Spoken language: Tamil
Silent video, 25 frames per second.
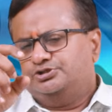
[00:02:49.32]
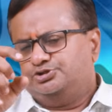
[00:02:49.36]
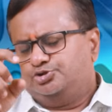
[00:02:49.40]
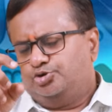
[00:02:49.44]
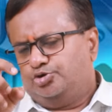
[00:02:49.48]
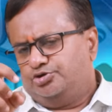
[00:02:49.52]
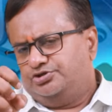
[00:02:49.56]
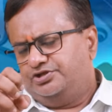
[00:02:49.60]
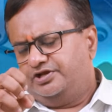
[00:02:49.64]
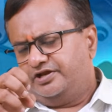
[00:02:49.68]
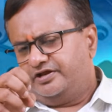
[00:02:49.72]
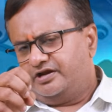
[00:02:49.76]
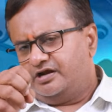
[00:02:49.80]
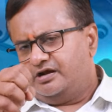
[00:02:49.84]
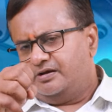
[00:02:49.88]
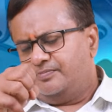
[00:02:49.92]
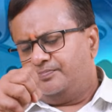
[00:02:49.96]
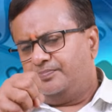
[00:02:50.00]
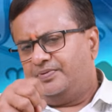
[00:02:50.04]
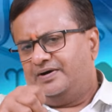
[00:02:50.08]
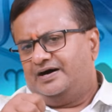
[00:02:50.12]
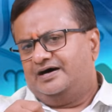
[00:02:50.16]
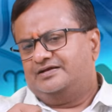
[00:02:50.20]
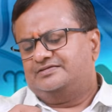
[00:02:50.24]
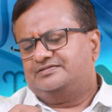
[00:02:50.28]
ஜோதிடர்கள்
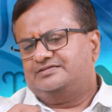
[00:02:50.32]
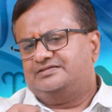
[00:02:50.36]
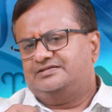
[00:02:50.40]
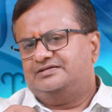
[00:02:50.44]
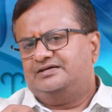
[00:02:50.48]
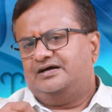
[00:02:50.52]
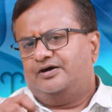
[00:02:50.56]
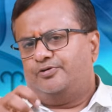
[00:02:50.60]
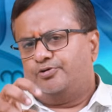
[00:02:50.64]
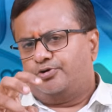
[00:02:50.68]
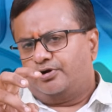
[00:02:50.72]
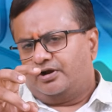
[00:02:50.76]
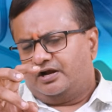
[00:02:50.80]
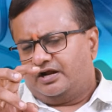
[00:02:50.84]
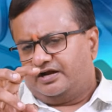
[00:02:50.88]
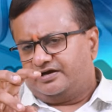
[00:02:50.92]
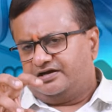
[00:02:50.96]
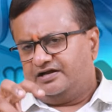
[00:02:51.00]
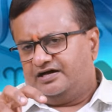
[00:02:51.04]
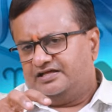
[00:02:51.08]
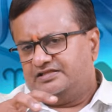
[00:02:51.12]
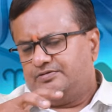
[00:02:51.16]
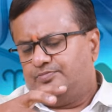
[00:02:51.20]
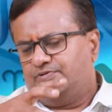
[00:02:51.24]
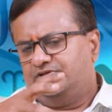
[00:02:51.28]
பார்த்து அவரோட
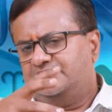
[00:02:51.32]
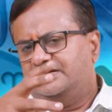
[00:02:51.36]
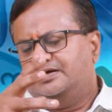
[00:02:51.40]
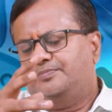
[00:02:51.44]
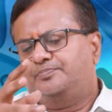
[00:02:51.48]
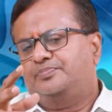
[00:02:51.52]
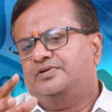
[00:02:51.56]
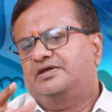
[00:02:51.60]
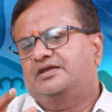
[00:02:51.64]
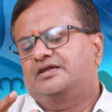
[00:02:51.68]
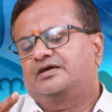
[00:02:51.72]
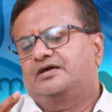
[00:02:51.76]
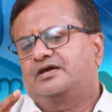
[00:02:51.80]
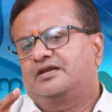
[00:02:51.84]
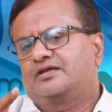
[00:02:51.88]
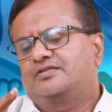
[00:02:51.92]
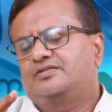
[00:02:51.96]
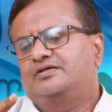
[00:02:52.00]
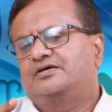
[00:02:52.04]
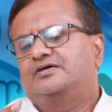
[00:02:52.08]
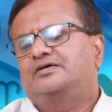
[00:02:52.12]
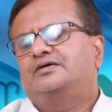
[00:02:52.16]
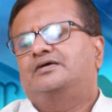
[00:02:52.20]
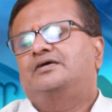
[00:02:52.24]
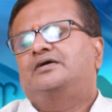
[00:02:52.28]
லக்னாதிபதி எப்படி
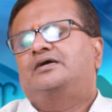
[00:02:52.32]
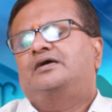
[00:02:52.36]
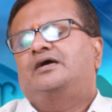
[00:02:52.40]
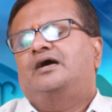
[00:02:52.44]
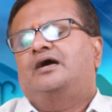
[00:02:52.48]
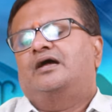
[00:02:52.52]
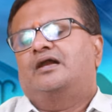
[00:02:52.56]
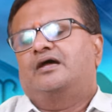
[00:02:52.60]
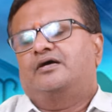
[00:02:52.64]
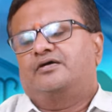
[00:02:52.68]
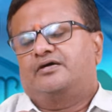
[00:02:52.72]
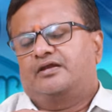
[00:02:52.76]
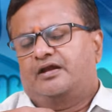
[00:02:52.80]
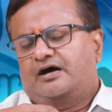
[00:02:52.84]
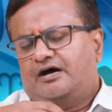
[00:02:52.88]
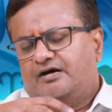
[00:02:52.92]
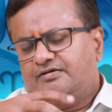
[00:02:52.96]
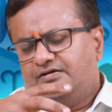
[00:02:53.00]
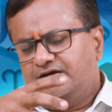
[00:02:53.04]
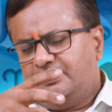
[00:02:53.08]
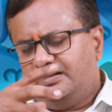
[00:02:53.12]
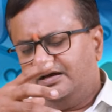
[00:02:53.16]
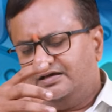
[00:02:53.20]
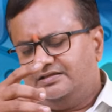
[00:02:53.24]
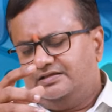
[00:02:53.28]
இருக்கிறது
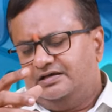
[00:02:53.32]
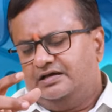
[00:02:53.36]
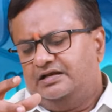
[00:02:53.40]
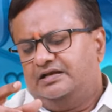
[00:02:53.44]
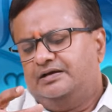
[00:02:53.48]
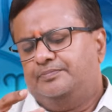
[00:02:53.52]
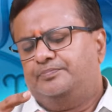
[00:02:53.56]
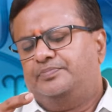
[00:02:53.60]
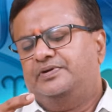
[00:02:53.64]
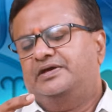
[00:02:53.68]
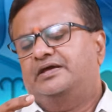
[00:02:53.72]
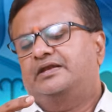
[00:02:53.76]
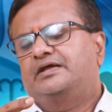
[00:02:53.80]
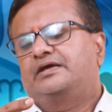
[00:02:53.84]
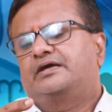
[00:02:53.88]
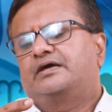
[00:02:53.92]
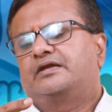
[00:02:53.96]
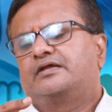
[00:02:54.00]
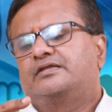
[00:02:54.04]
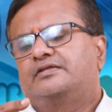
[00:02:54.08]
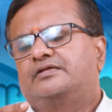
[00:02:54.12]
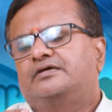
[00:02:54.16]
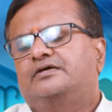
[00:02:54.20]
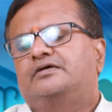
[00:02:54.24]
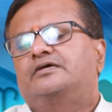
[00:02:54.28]
கிராகு கேதுகள் எப்படி
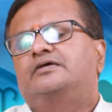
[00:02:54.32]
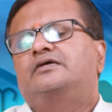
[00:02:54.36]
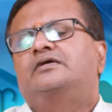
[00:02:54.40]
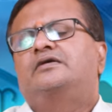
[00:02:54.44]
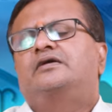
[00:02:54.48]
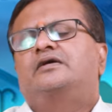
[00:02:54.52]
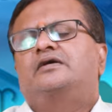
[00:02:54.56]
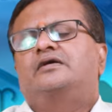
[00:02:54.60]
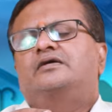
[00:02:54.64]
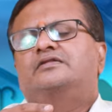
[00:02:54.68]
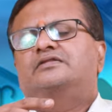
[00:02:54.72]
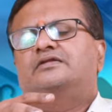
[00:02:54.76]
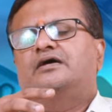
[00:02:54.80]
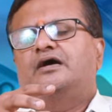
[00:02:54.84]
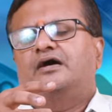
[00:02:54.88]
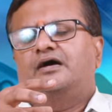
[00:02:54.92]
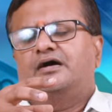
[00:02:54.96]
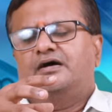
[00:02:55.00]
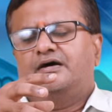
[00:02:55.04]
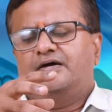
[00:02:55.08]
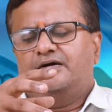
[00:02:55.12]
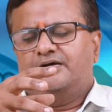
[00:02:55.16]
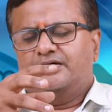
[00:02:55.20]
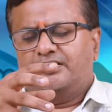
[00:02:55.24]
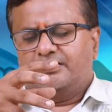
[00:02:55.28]
இருக்கிறது இந்த
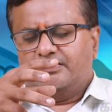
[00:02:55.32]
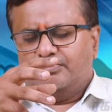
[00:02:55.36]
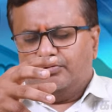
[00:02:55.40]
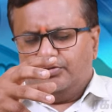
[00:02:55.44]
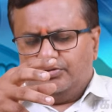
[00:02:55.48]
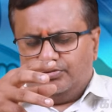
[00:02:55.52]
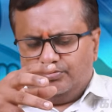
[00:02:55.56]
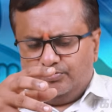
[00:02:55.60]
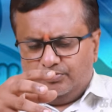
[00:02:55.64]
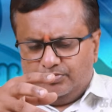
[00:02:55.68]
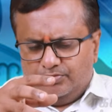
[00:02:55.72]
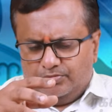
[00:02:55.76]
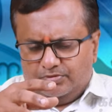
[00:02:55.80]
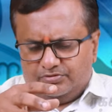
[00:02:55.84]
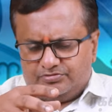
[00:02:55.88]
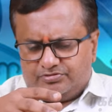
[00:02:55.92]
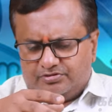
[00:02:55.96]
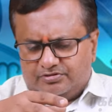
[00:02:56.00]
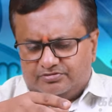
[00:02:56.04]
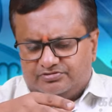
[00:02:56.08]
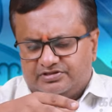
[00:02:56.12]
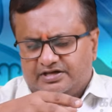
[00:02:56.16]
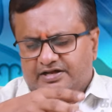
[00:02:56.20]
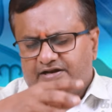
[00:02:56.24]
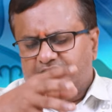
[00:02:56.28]

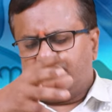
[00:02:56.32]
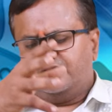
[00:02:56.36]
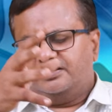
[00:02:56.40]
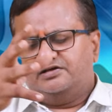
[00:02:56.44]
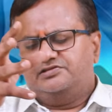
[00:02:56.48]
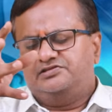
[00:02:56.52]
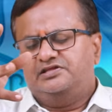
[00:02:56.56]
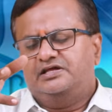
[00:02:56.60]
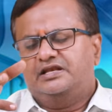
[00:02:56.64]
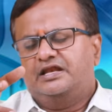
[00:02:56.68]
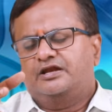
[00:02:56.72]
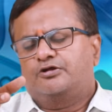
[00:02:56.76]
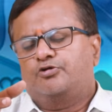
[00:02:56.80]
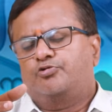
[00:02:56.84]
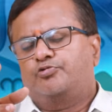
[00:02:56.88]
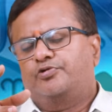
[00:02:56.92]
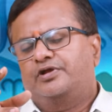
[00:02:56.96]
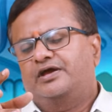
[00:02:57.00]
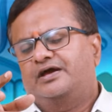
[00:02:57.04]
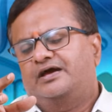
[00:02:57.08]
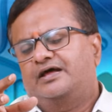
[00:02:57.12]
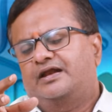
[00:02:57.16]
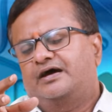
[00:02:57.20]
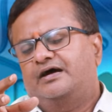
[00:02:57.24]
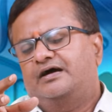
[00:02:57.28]
சரராசியில்
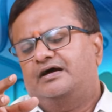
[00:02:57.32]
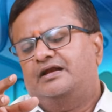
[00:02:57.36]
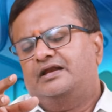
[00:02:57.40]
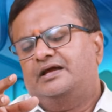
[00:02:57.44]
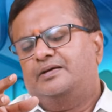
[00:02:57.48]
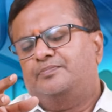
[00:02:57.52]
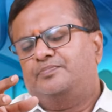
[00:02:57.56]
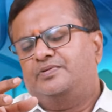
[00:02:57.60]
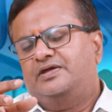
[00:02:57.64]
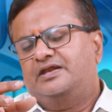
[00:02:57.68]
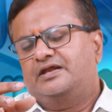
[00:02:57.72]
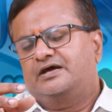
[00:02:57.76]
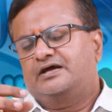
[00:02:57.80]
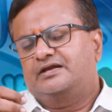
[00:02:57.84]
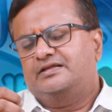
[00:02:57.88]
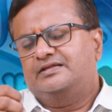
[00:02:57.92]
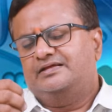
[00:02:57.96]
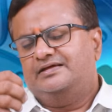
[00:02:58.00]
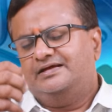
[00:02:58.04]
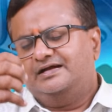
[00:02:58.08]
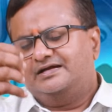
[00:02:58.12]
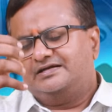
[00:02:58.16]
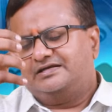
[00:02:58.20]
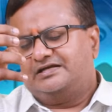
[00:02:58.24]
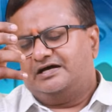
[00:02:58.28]
இருக்கக்கூடிய கிரகங்கள் எப்படி இருக்கிறது
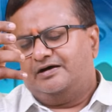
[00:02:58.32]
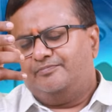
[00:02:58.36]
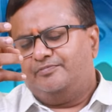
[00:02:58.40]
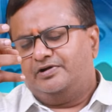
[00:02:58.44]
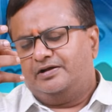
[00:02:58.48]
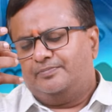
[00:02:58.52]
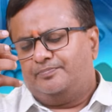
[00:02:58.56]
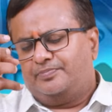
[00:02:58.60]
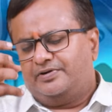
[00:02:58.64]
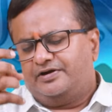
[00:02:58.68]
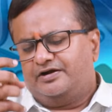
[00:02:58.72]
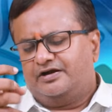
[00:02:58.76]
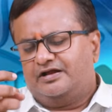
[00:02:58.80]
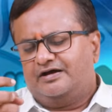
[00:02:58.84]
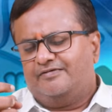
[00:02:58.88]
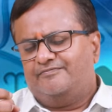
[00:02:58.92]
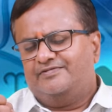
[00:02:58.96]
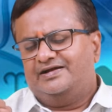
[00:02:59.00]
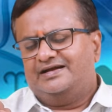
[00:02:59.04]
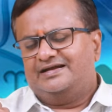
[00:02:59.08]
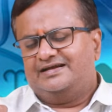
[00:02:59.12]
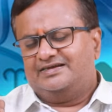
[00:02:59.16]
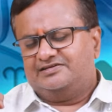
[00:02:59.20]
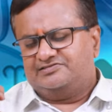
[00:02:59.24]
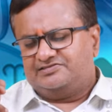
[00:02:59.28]
எட்டாம் இடம் பன்னெண்டாம்
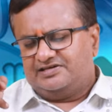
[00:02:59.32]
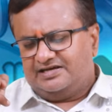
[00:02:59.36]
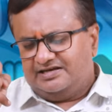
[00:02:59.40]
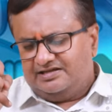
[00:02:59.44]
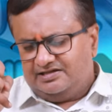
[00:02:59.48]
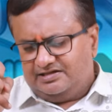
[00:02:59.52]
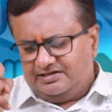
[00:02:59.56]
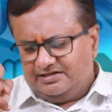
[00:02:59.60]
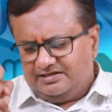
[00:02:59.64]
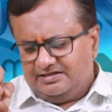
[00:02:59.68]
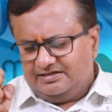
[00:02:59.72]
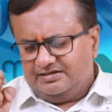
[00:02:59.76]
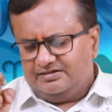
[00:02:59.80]
வீட்டில் சனி